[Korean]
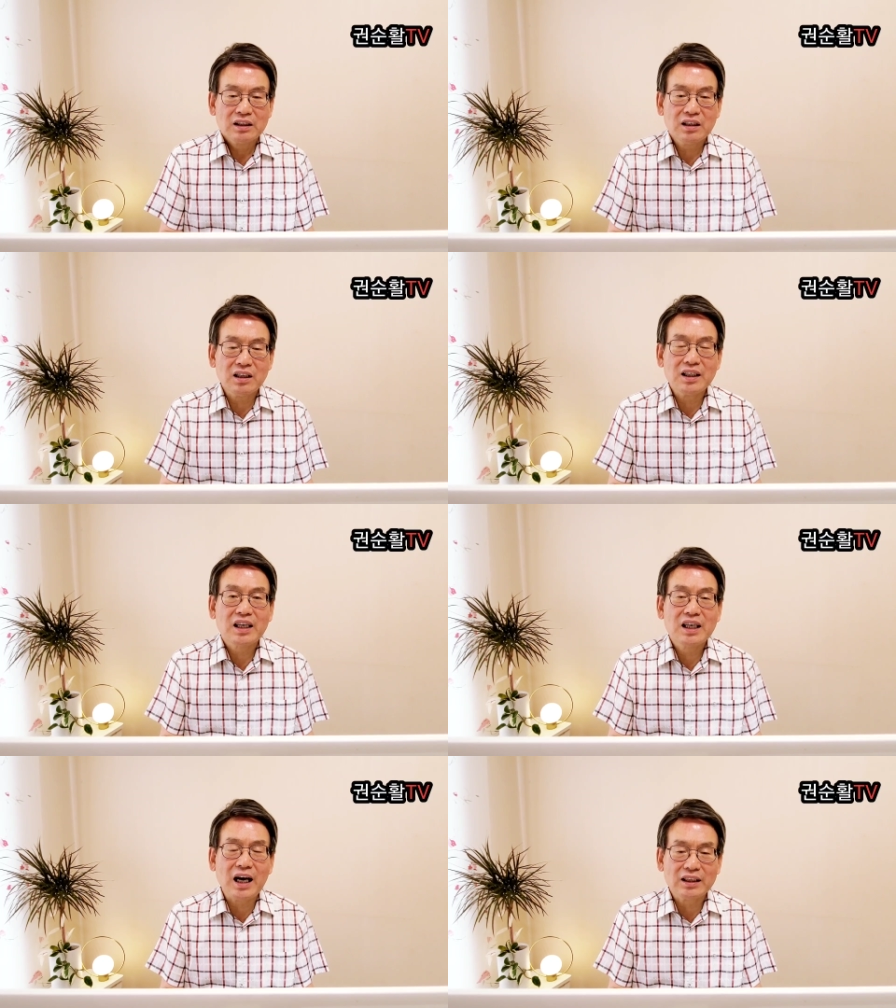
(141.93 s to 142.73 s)

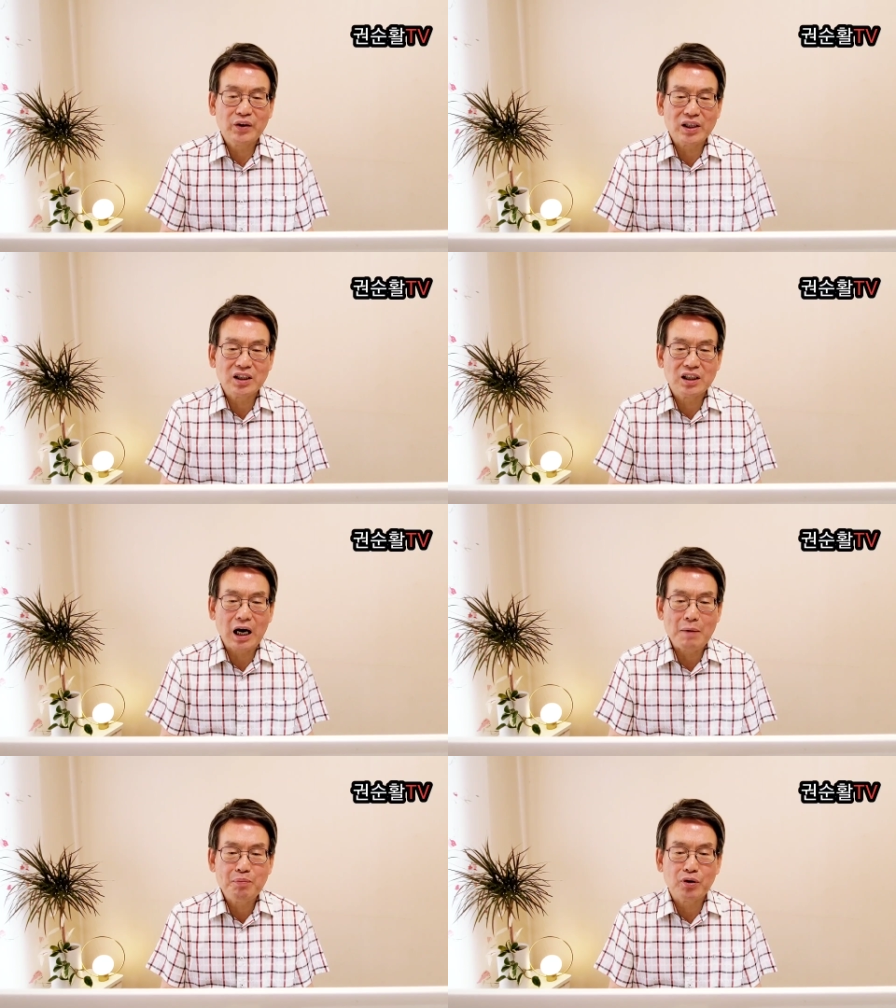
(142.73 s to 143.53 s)
그런데
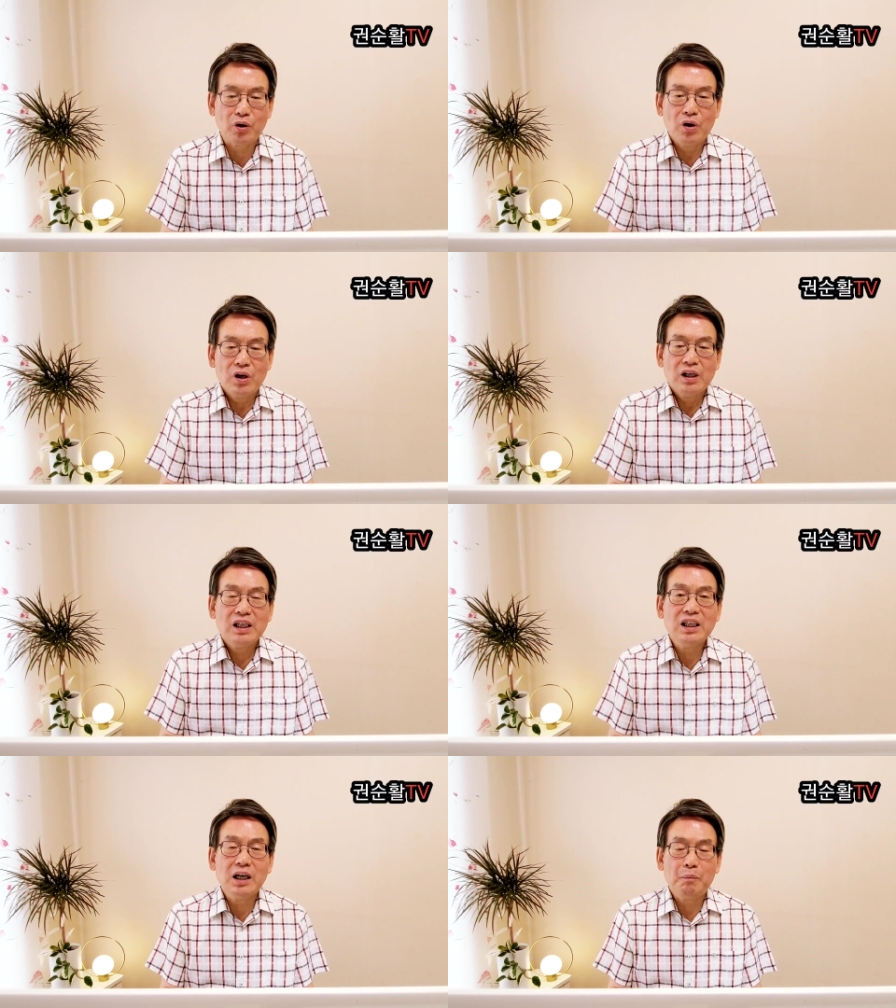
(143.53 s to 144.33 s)
기각됐으니 앞으로
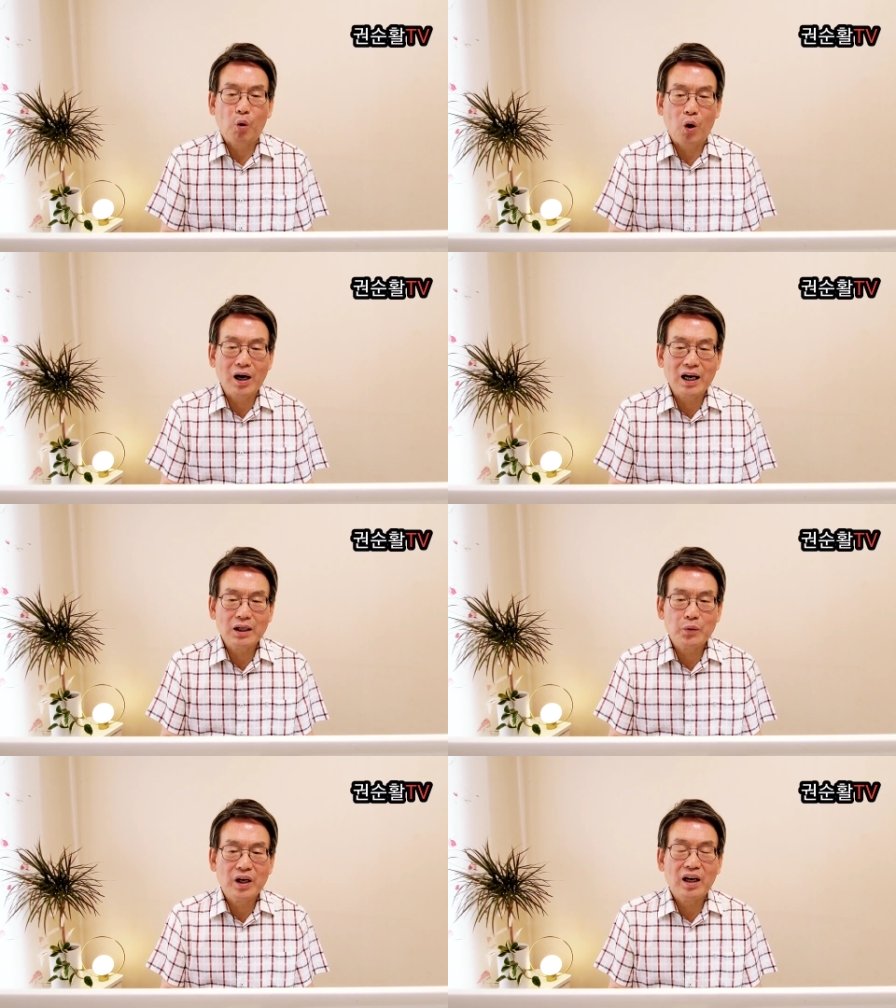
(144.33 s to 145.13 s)
이를
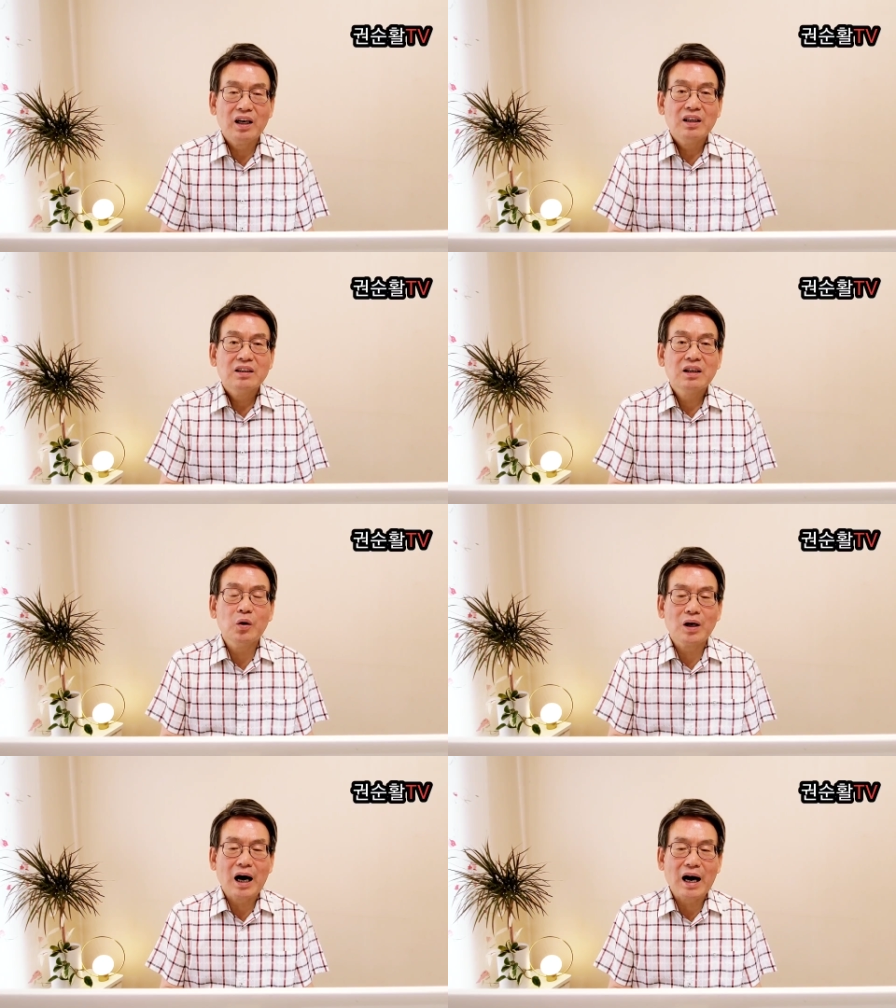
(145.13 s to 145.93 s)
보완하기 위해
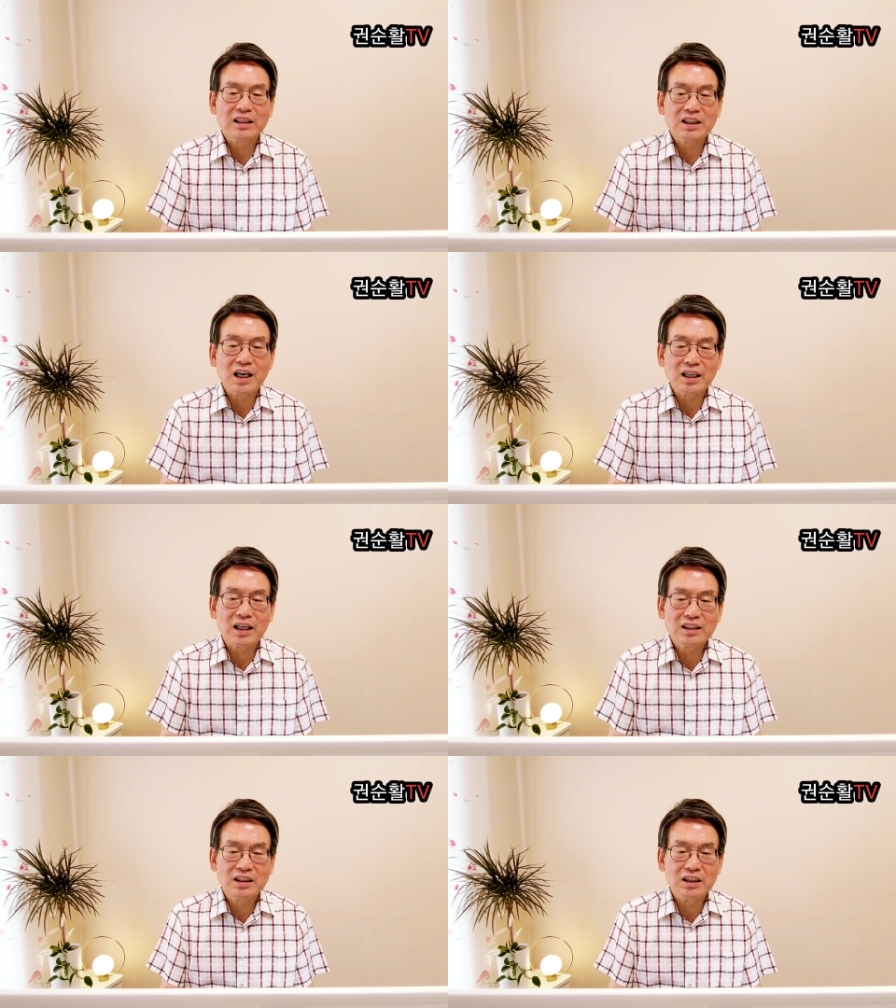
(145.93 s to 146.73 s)
더욱
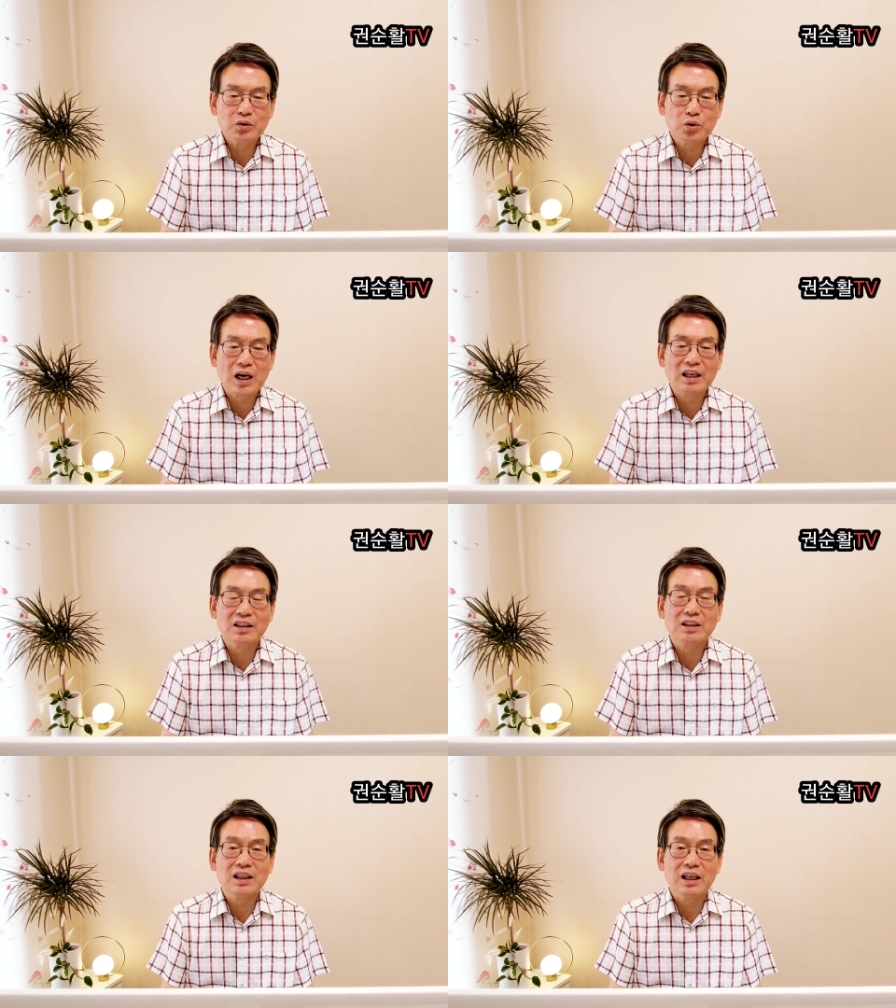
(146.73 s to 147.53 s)
악착같이
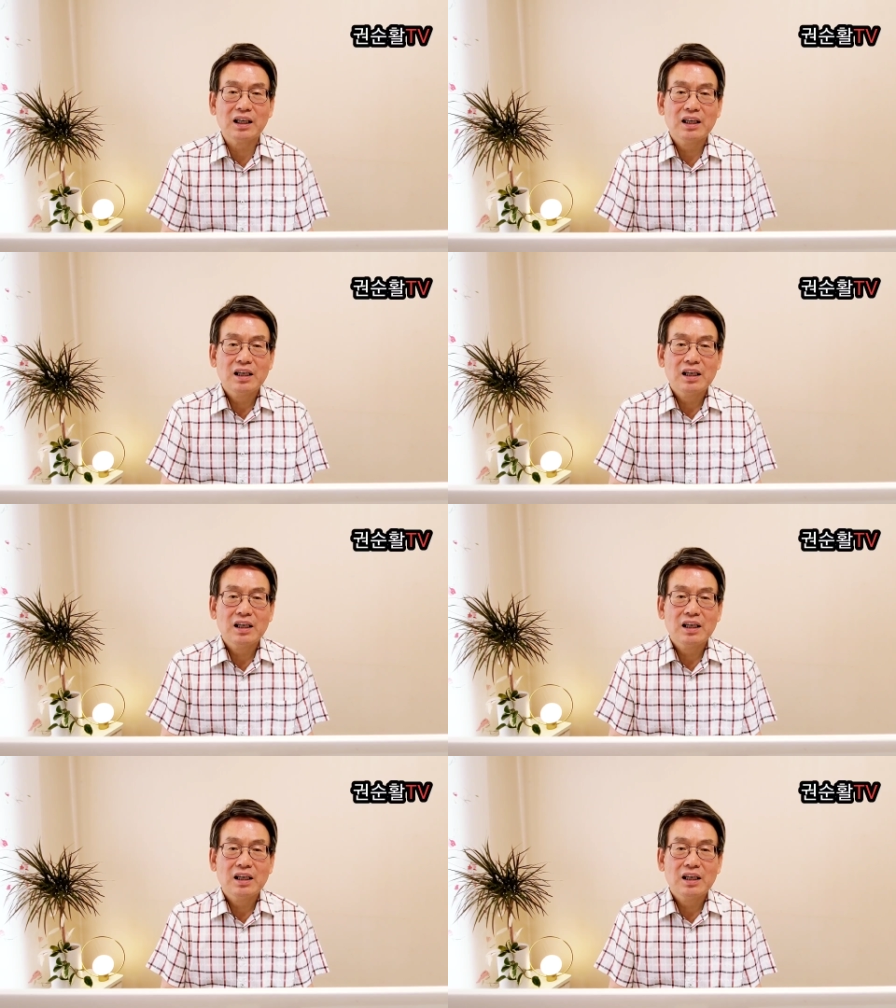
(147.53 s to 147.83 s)
수사할 것이다.